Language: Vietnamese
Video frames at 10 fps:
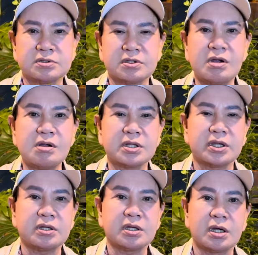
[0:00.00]
đó
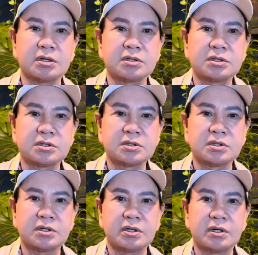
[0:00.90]
thì ờ,
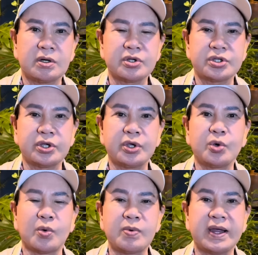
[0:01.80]
hồi
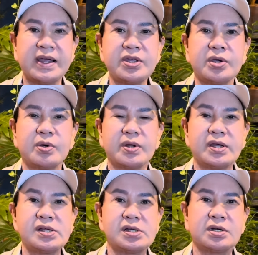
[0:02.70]
chiều cũng ghé vô
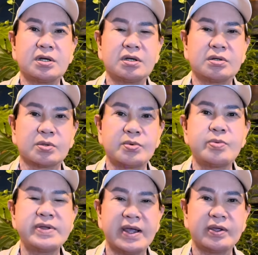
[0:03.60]
để ờ, cũng
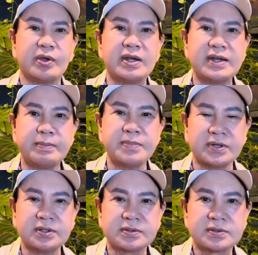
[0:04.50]
đốt nhang cho anh năm
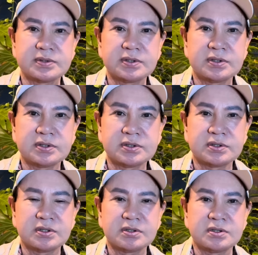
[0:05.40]
nữa
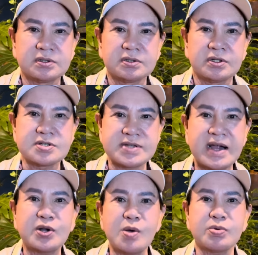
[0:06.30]
hồi
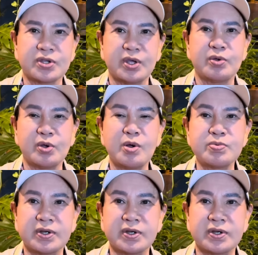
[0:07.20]
sáng đốt mà chiều vô đốt